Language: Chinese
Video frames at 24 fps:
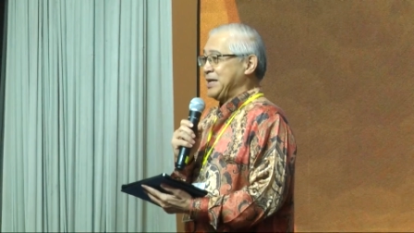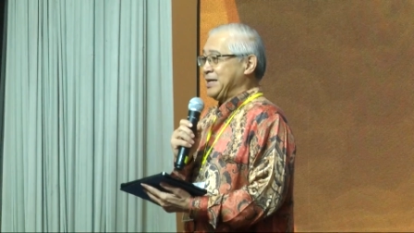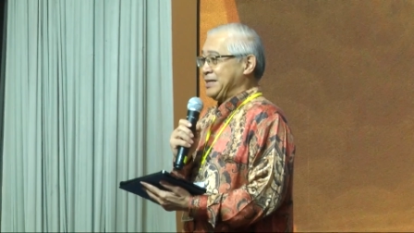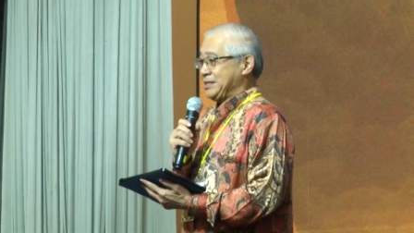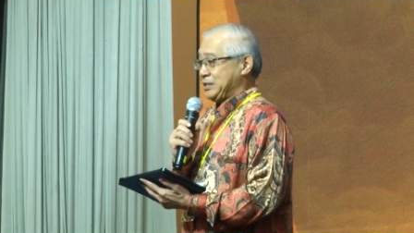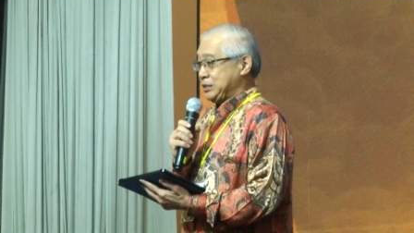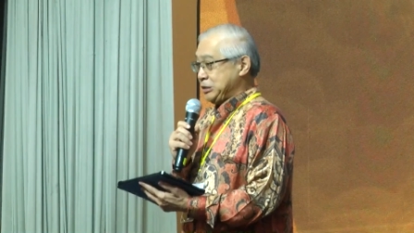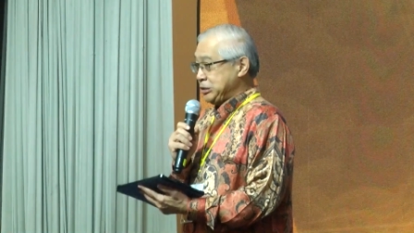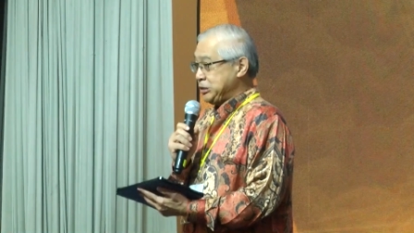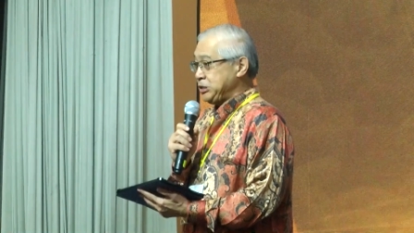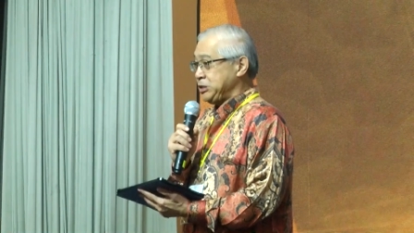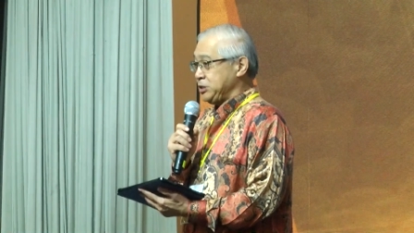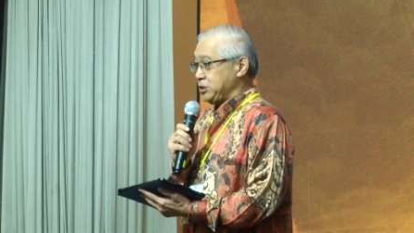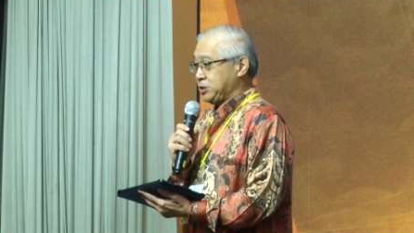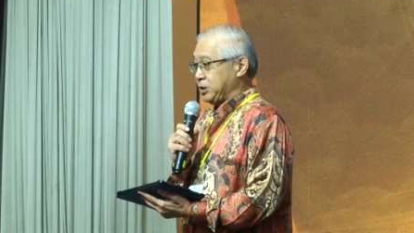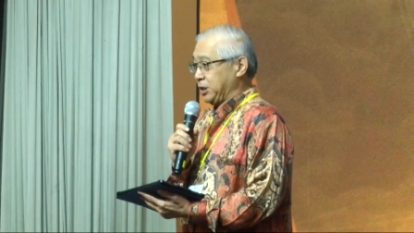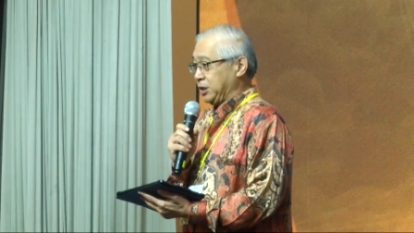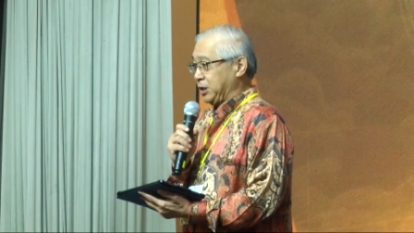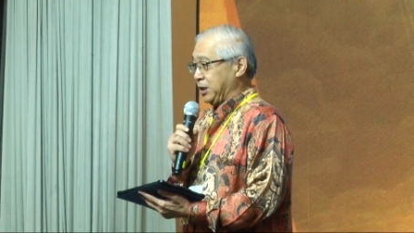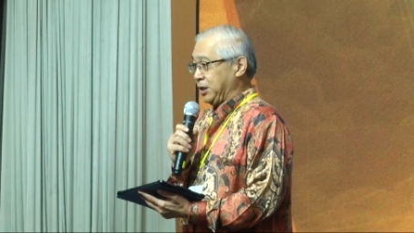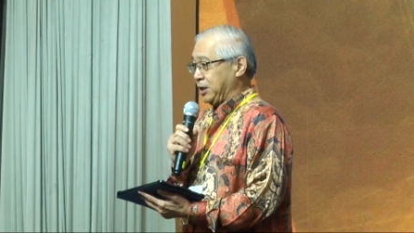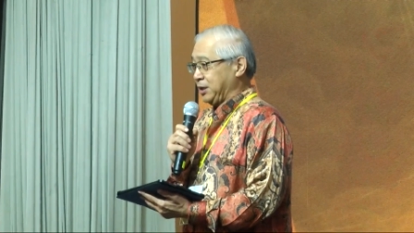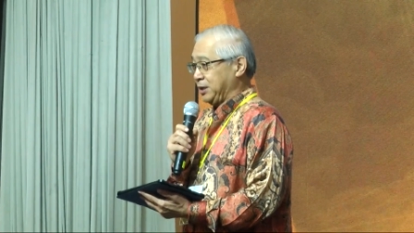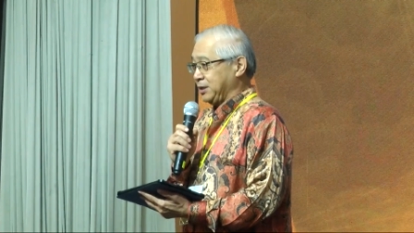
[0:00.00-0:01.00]
记得
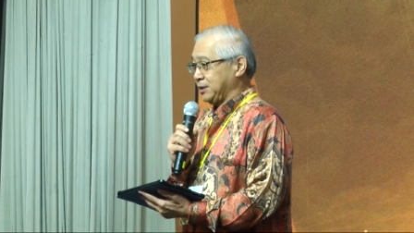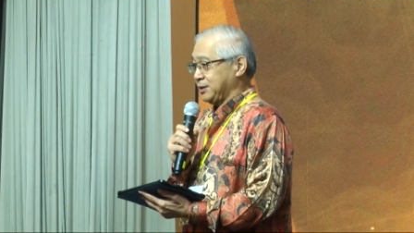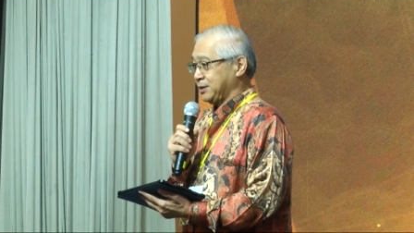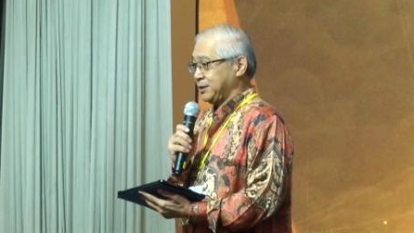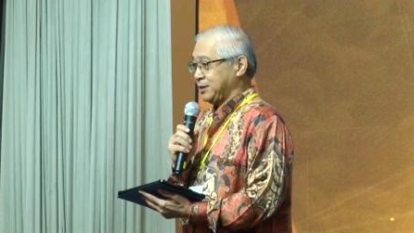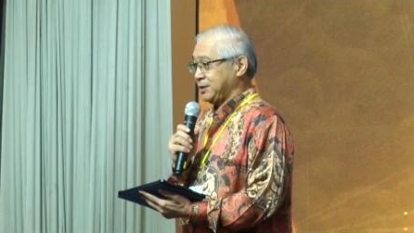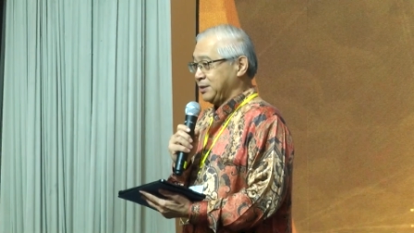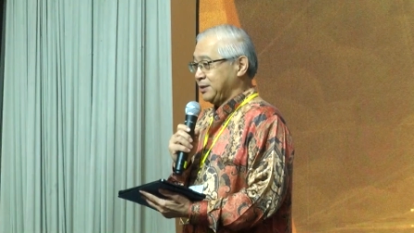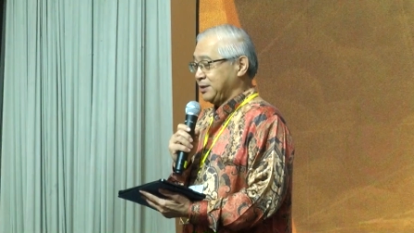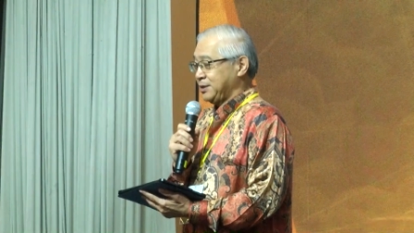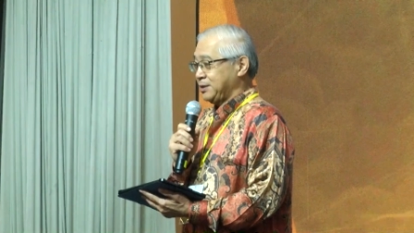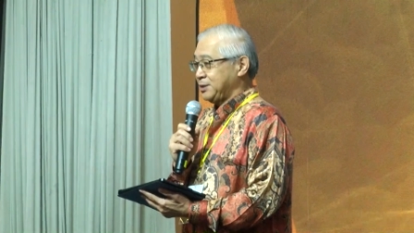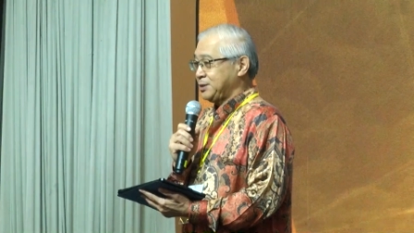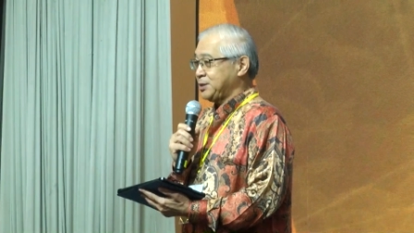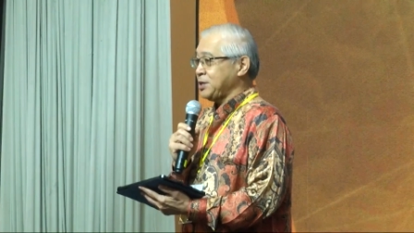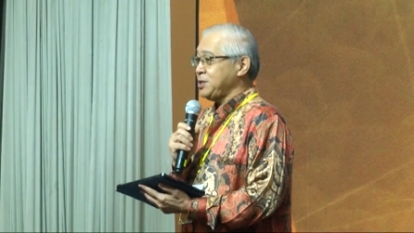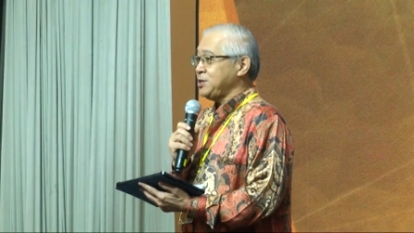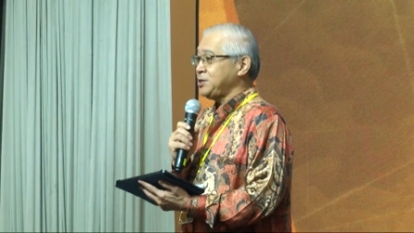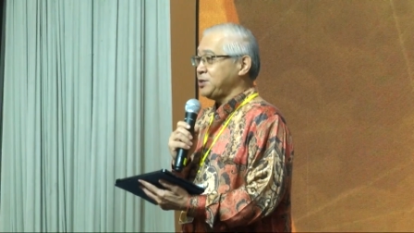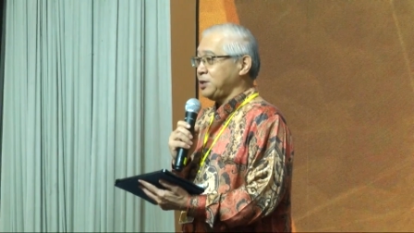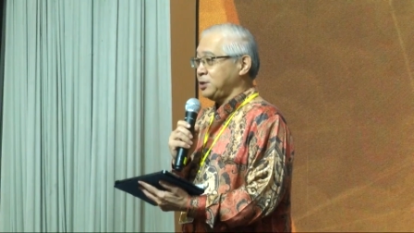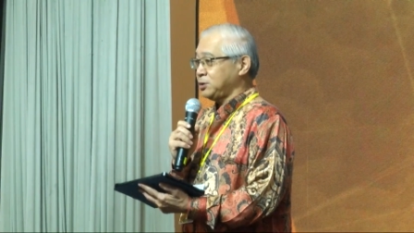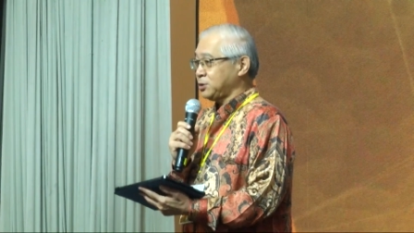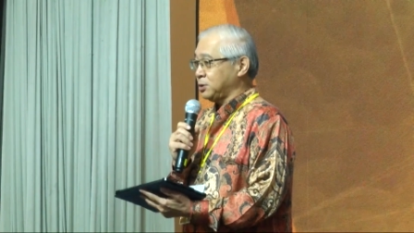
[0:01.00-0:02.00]
哈，这一
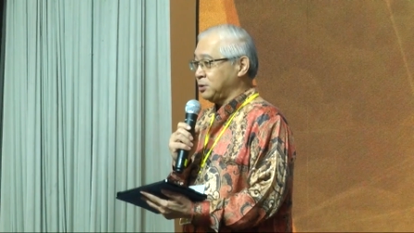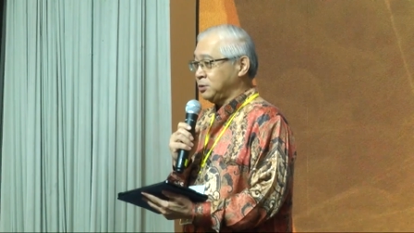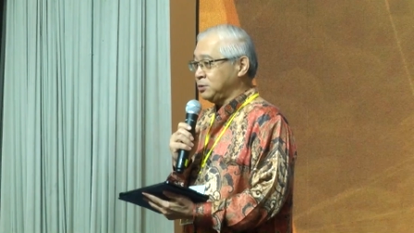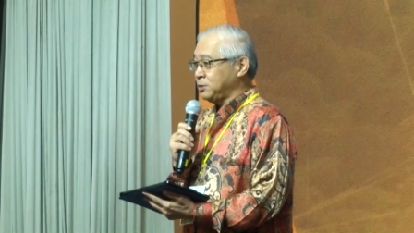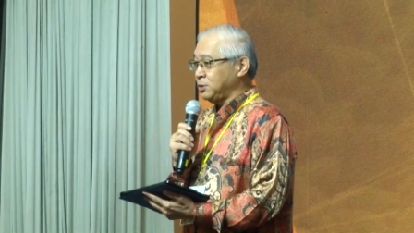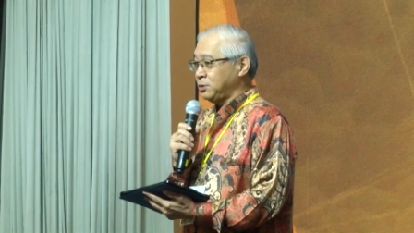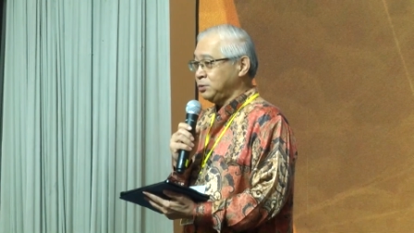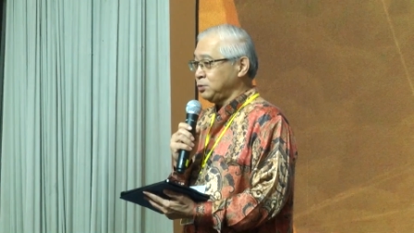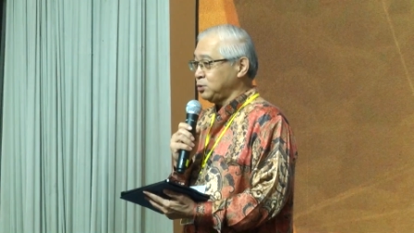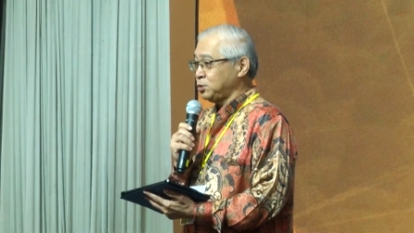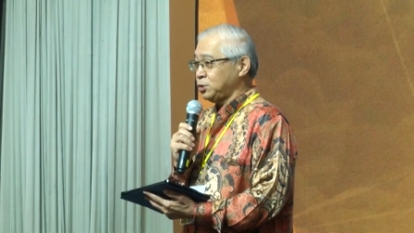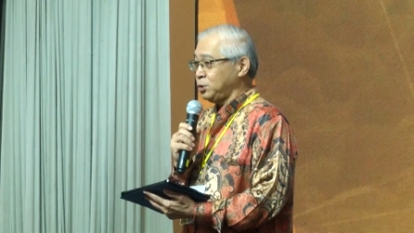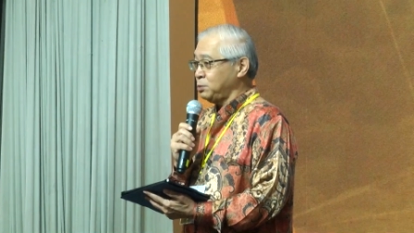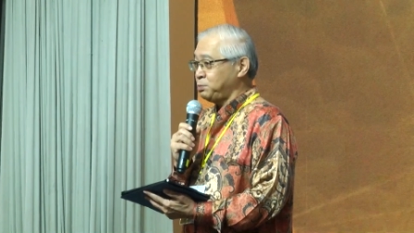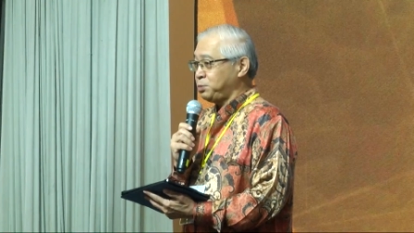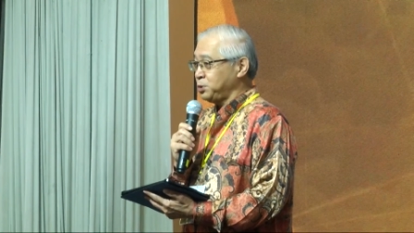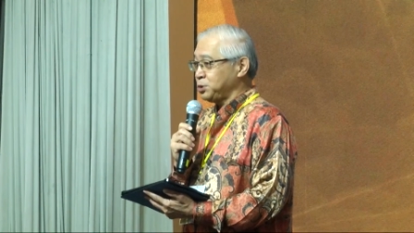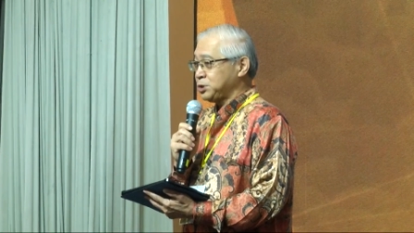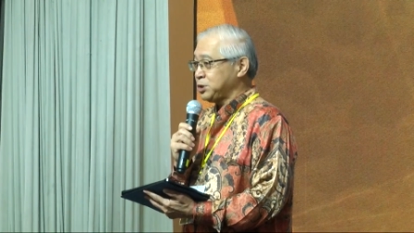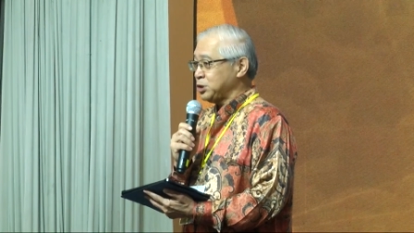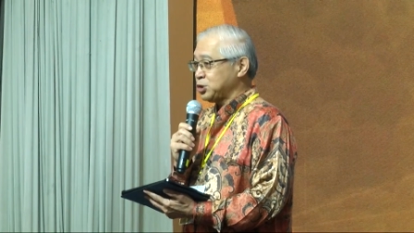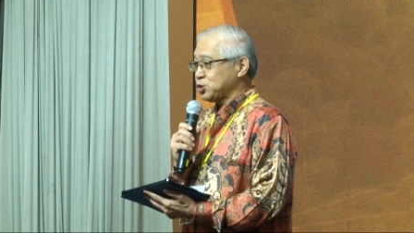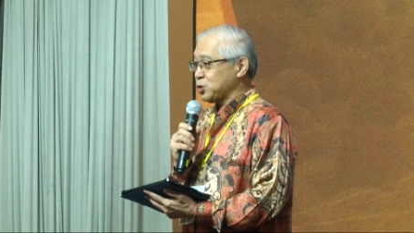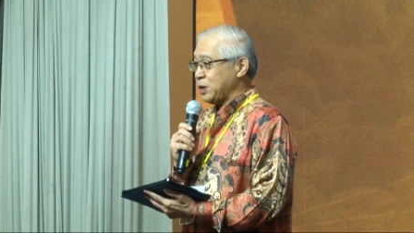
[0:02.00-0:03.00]
些童工都不
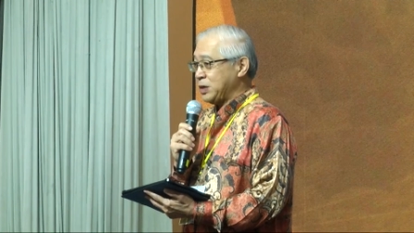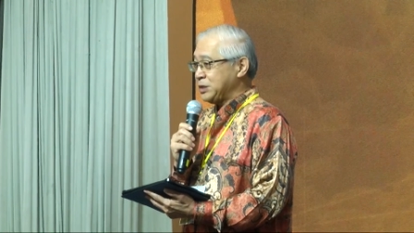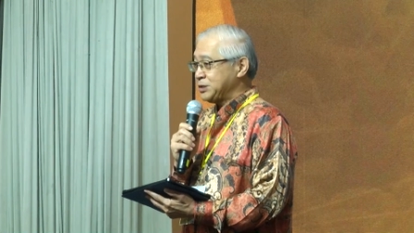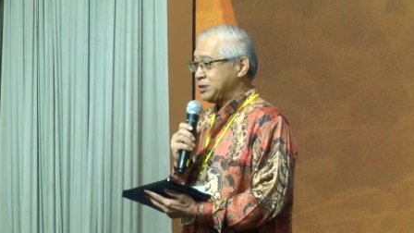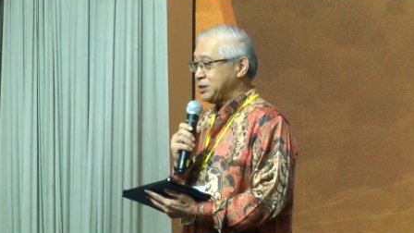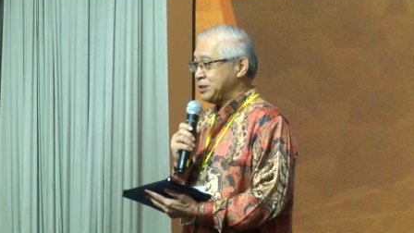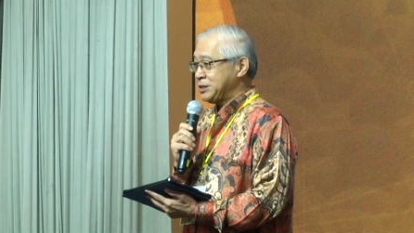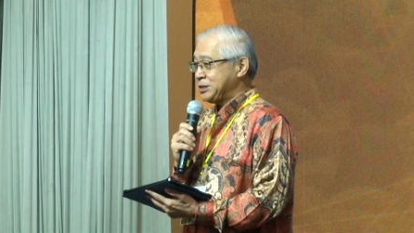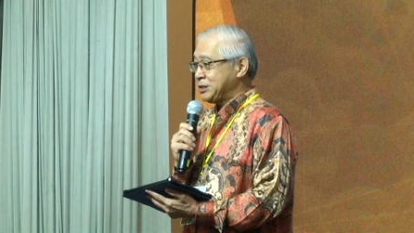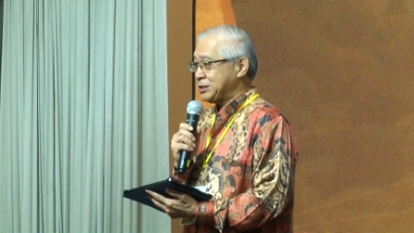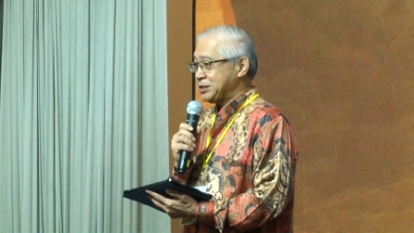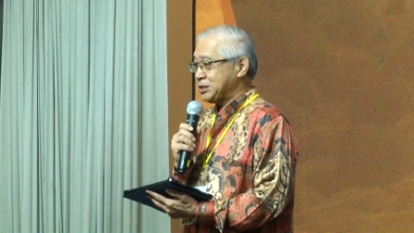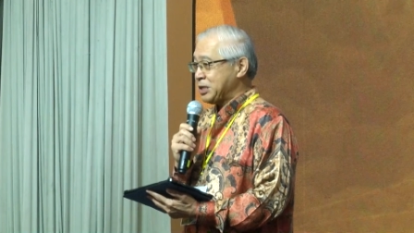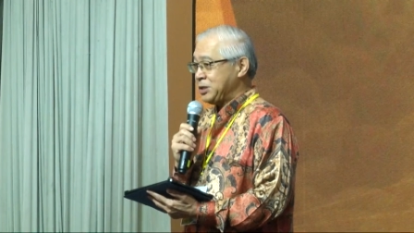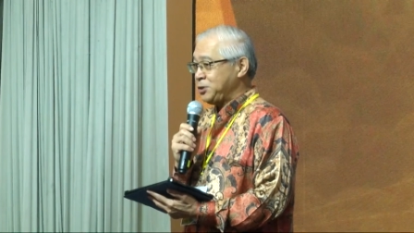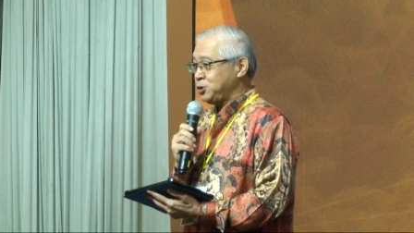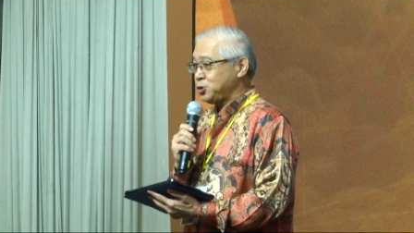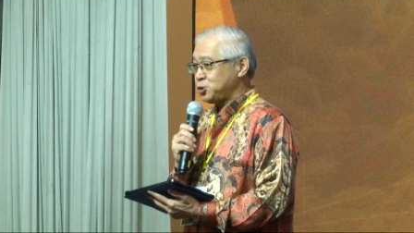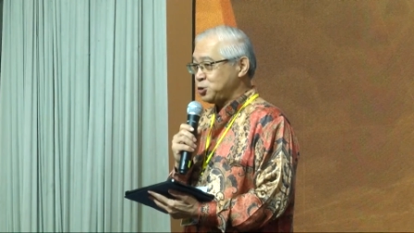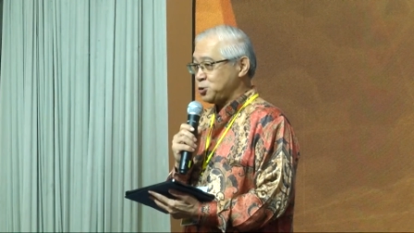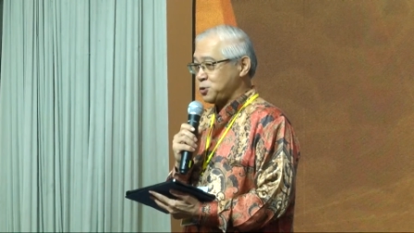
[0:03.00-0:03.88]
是创新神学